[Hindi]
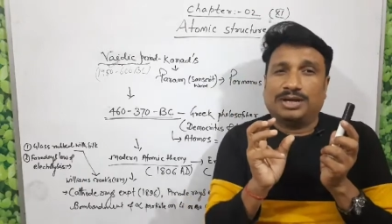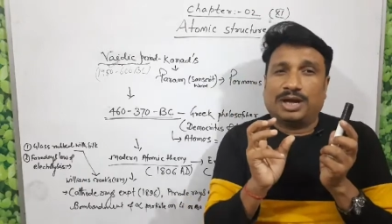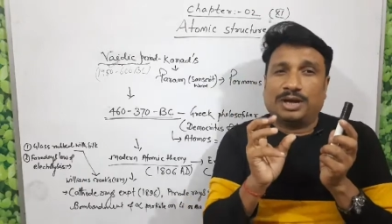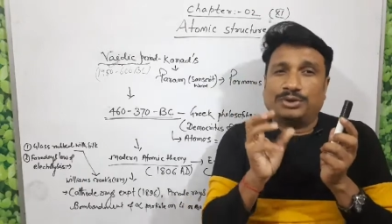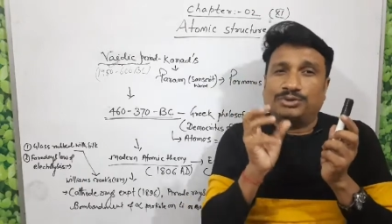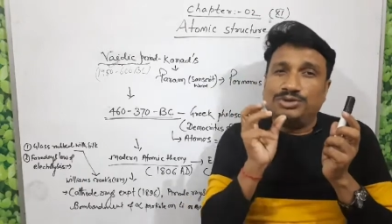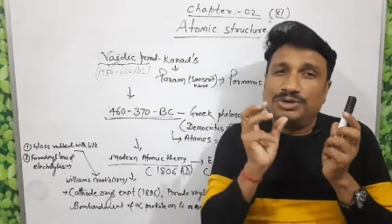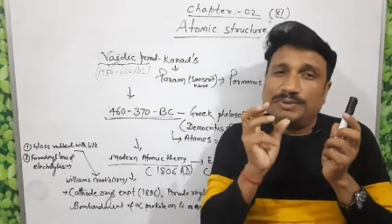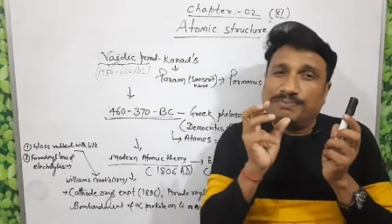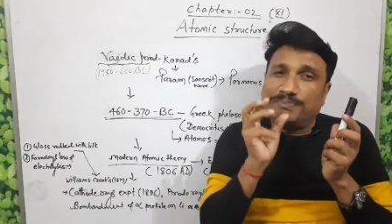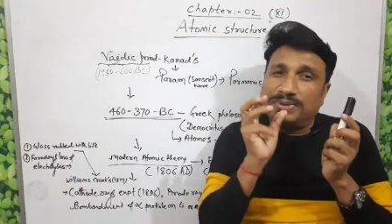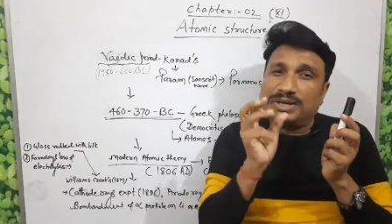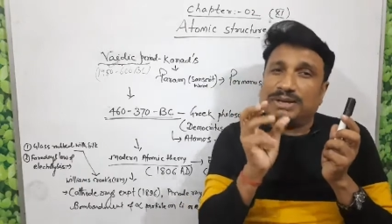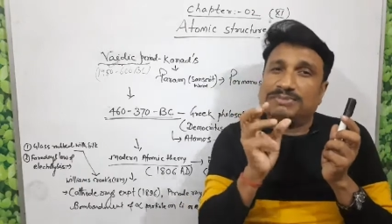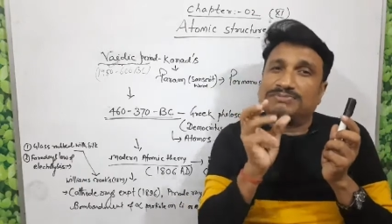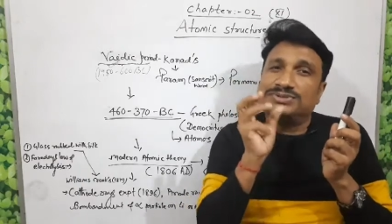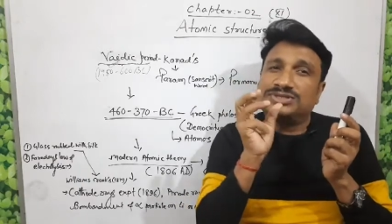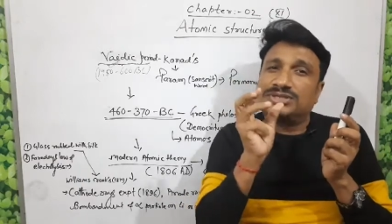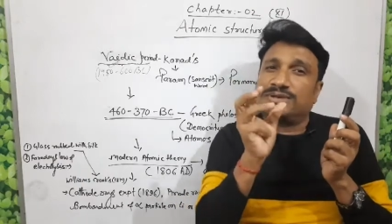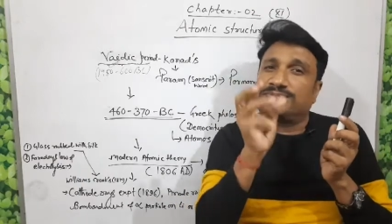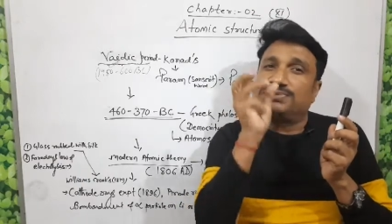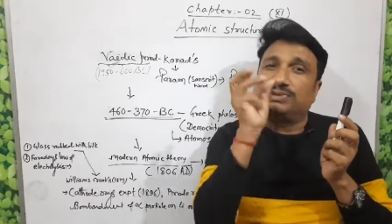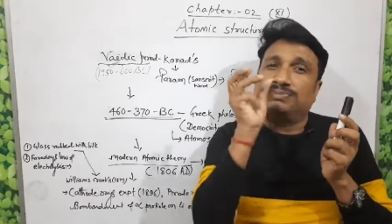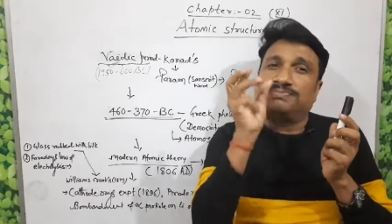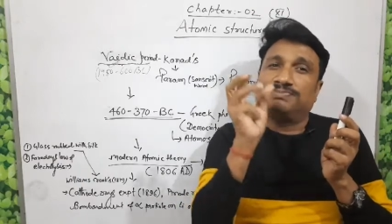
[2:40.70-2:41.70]
उन्होंने परम
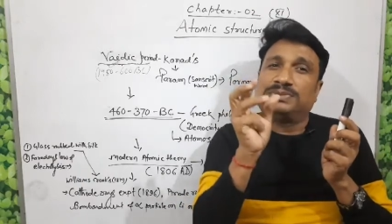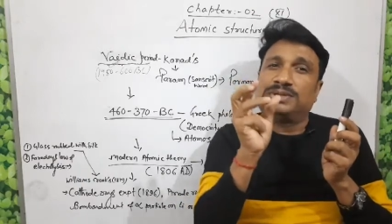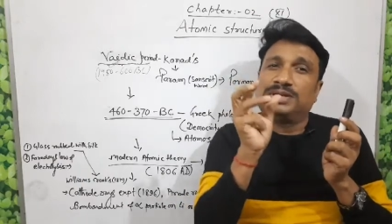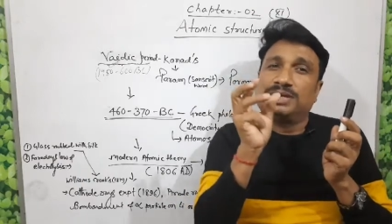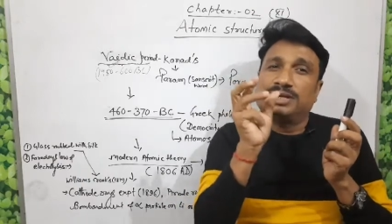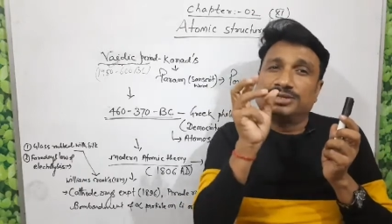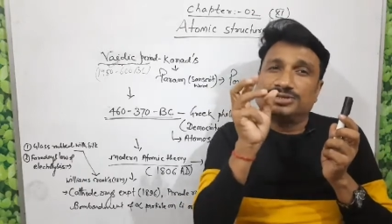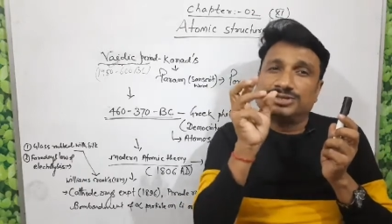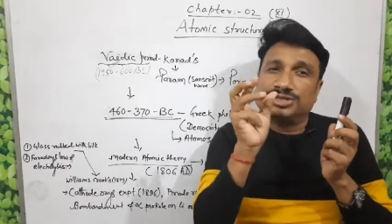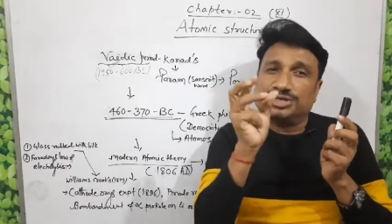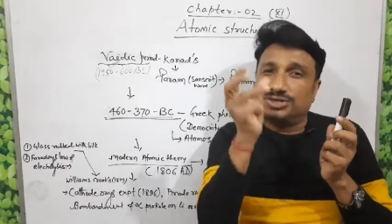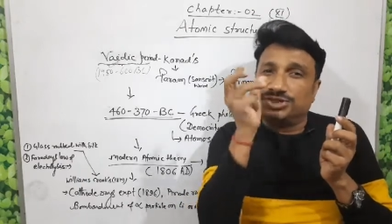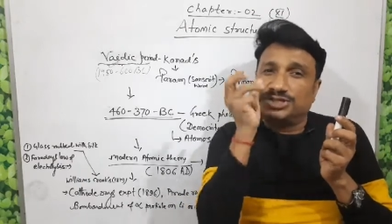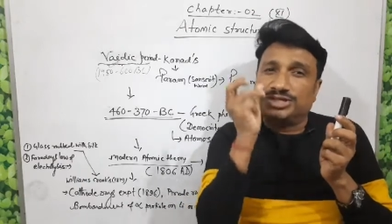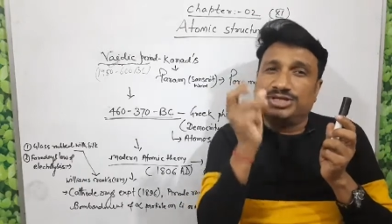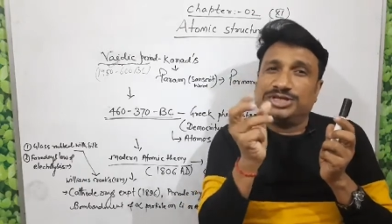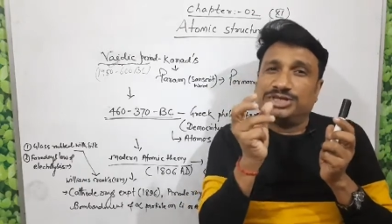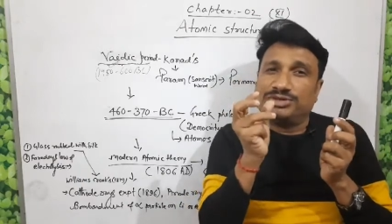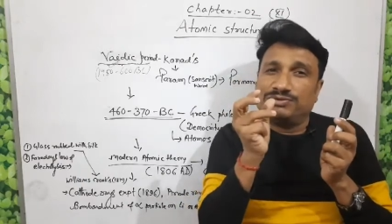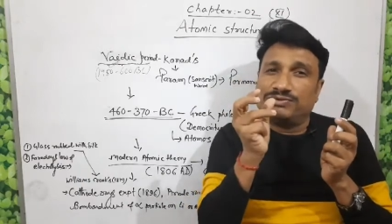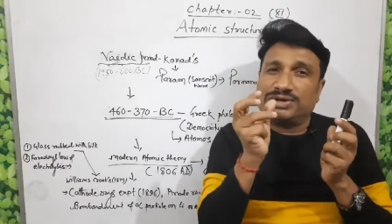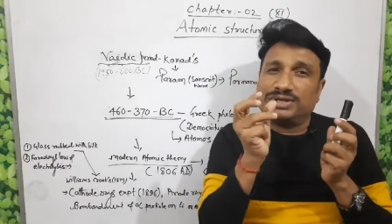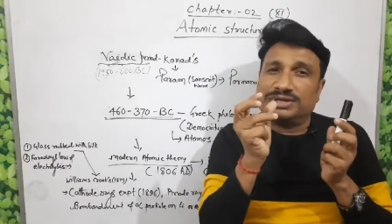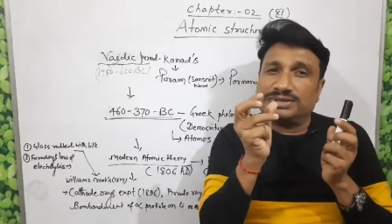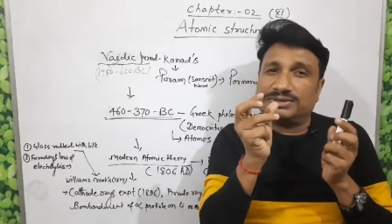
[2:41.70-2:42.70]
शब्द
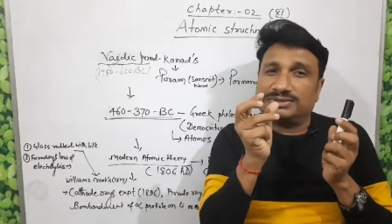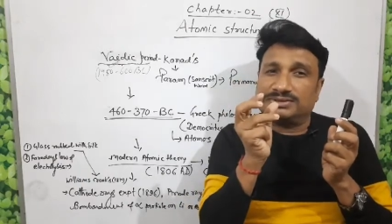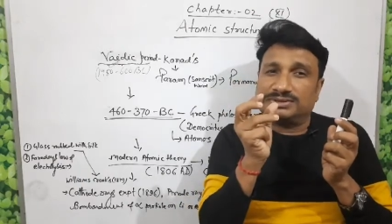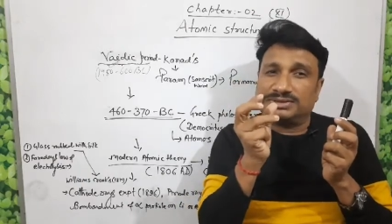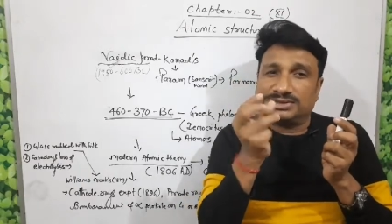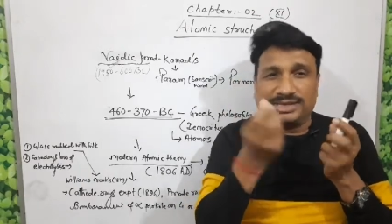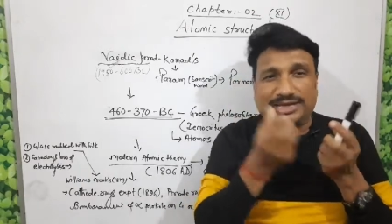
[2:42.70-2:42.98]
संस्कृत वर्ड